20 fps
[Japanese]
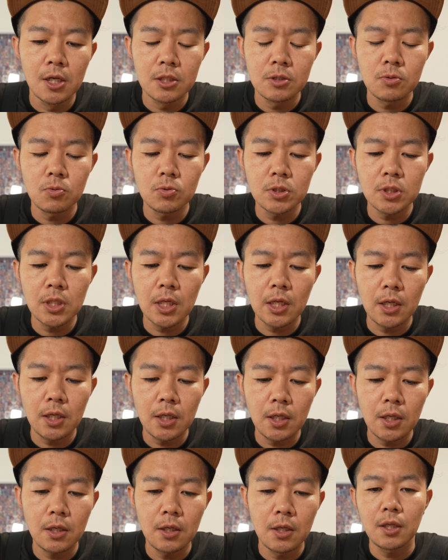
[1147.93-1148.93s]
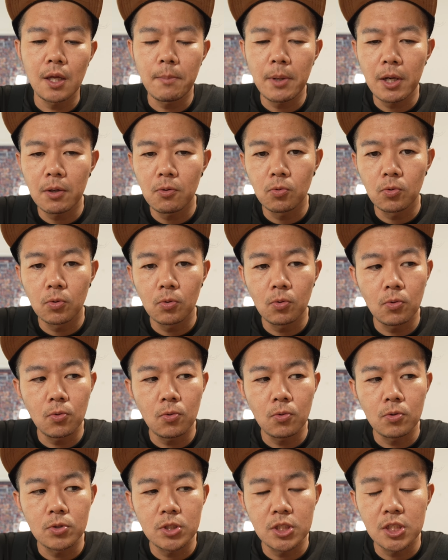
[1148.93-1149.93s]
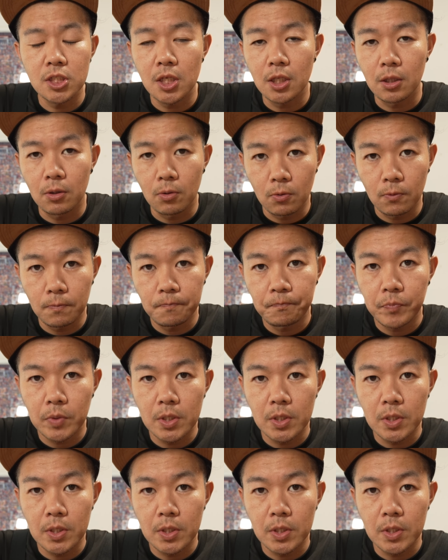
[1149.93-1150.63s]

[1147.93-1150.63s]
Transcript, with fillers: そうしたら卵とチキンの